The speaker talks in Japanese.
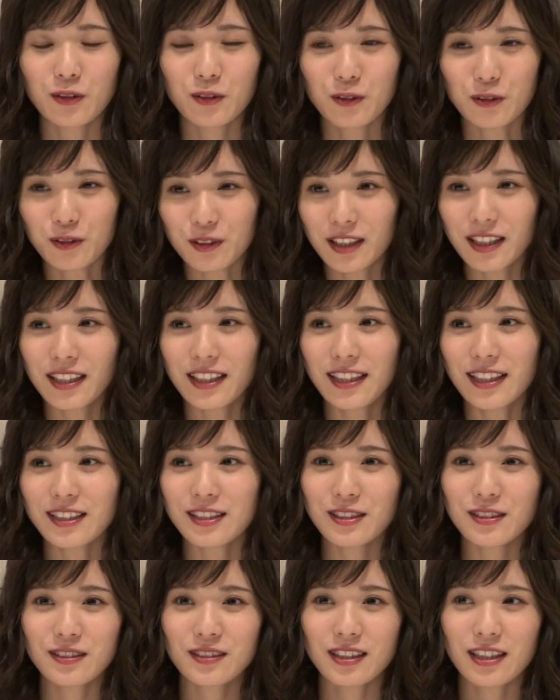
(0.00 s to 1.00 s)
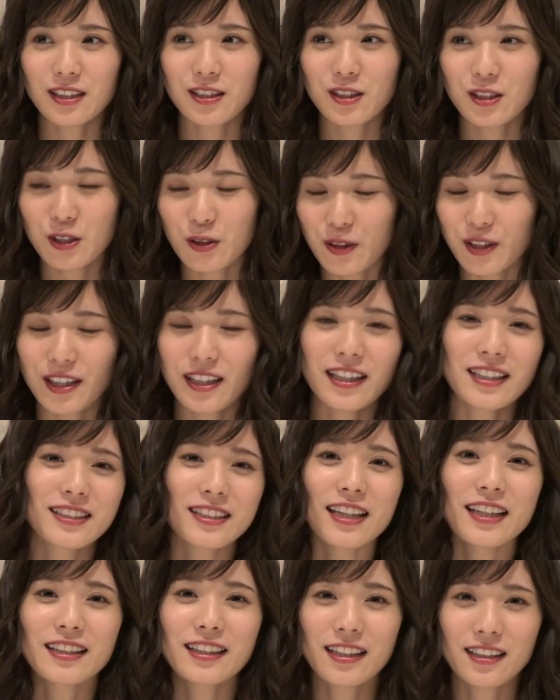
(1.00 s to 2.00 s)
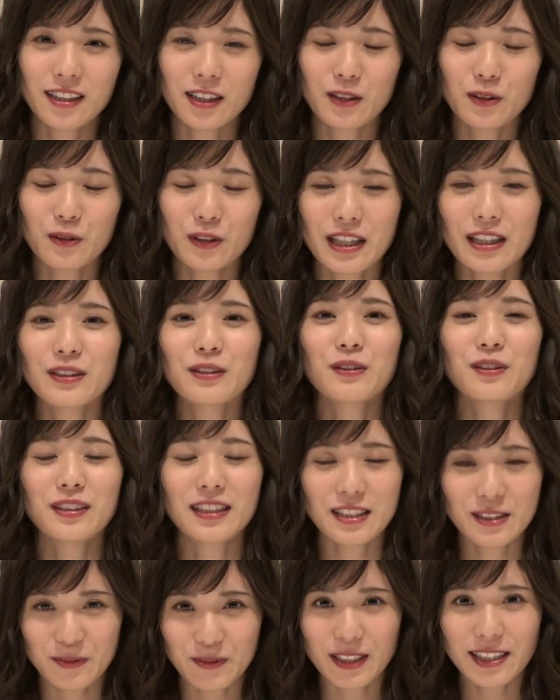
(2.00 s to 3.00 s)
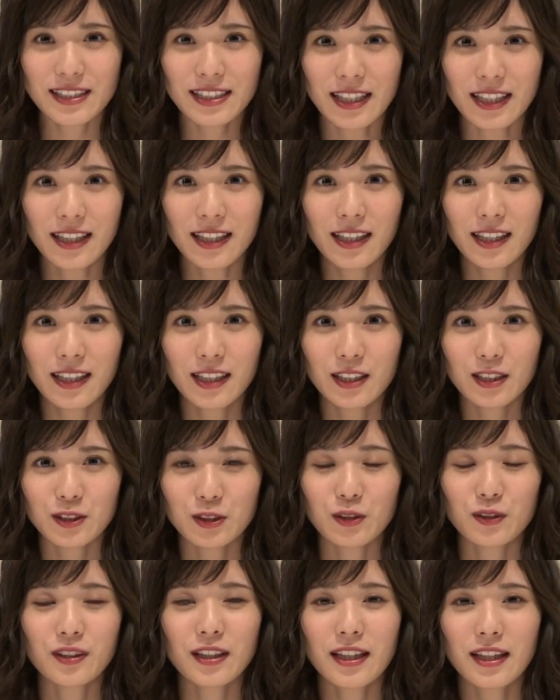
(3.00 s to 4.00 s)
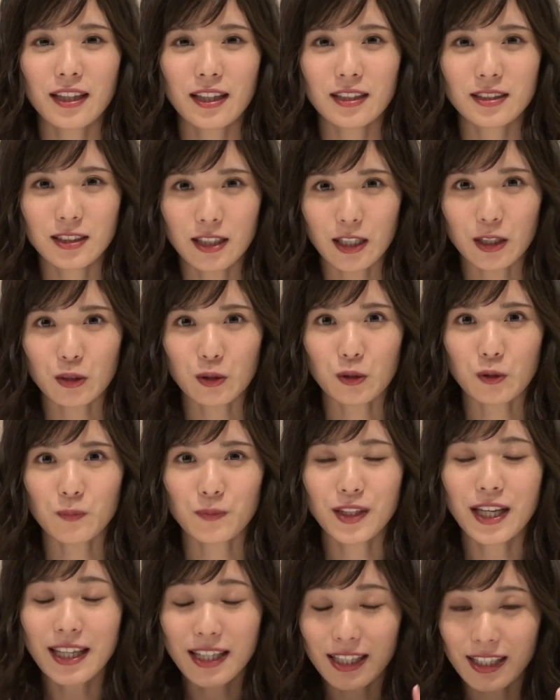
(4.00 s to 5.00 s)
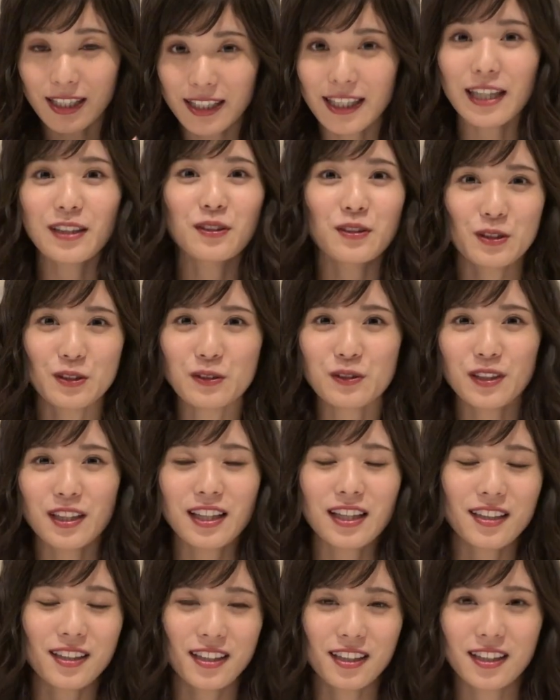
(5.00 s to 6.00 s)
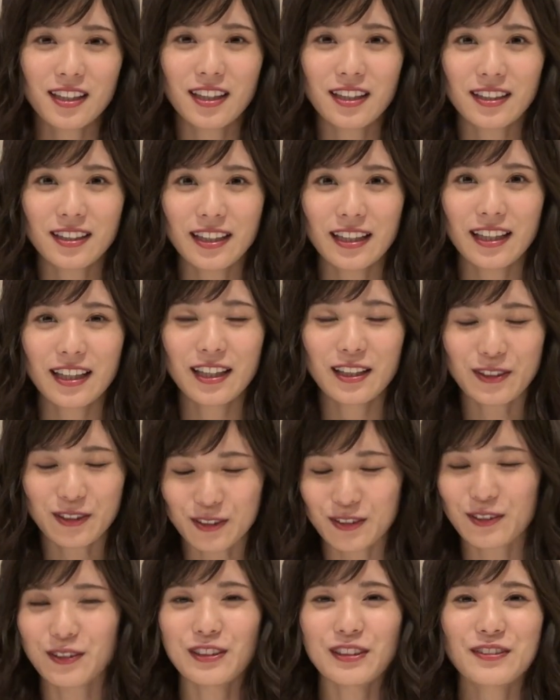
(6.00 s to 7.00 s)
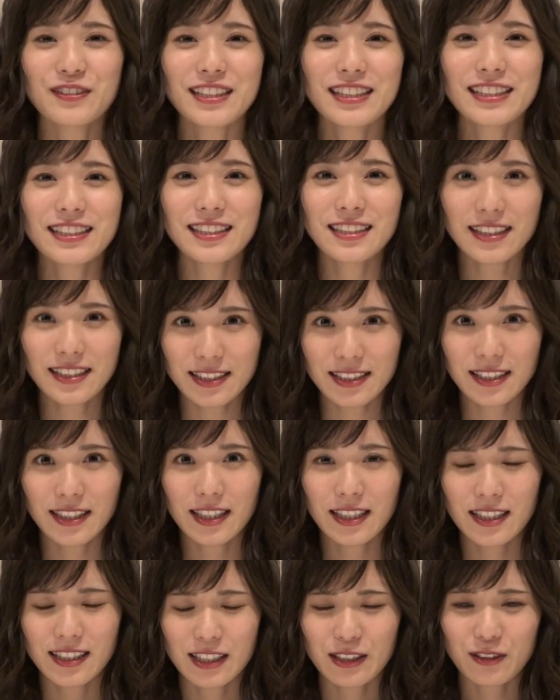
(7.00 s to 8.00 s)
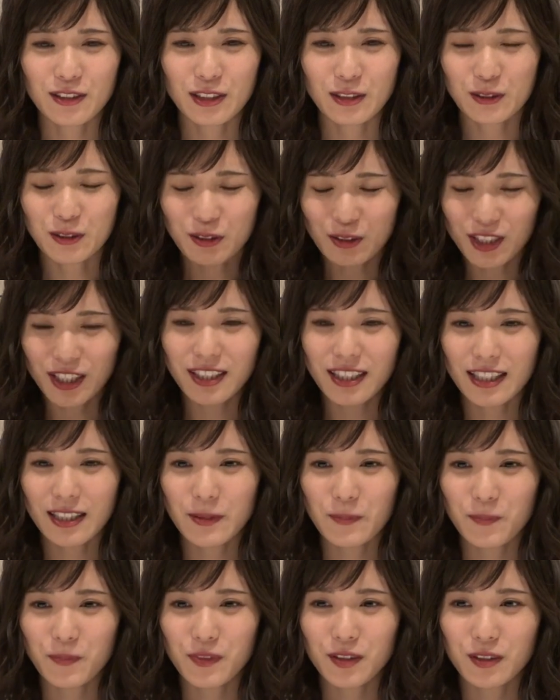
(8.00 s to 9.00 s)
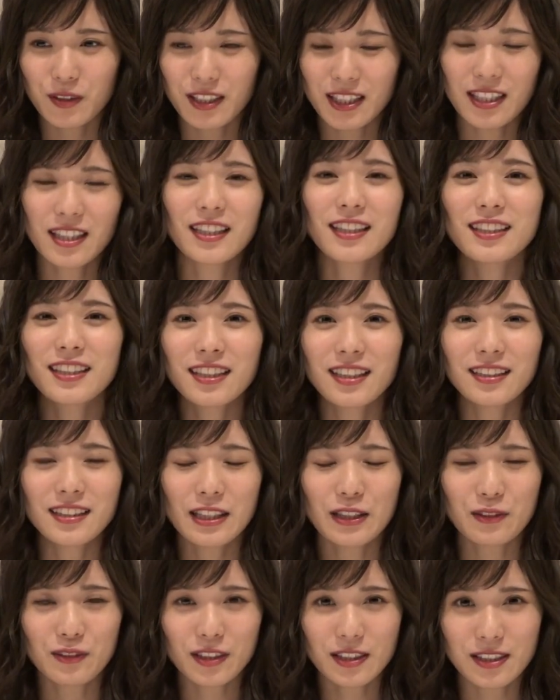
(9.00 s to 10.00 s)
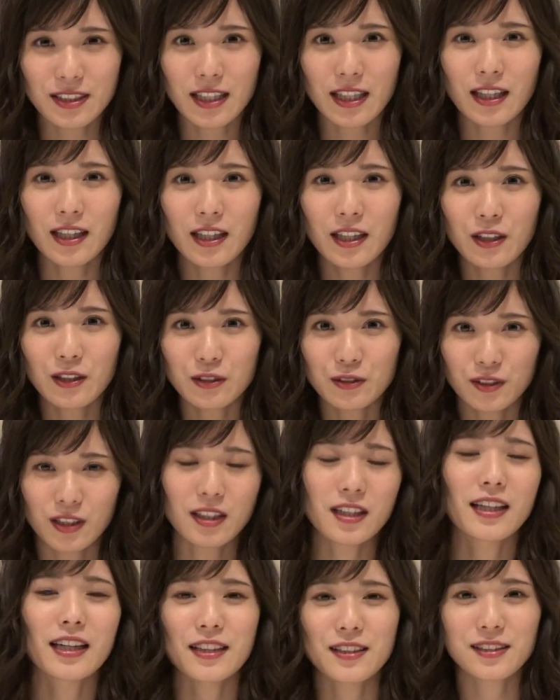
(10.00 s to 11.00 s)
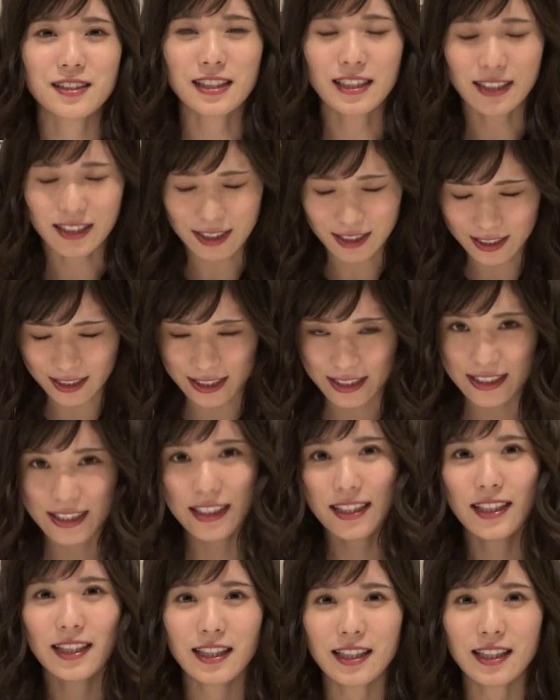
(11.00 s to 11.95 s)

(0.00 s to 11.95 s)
こんなに熱くて強い映画祭なんだと感動いたしました。そんな映画祭のだいいっかいの賞に選んでいただいて本当に嬉しいです。なのでこの手でいただきたかったのですが、伺えず残念です。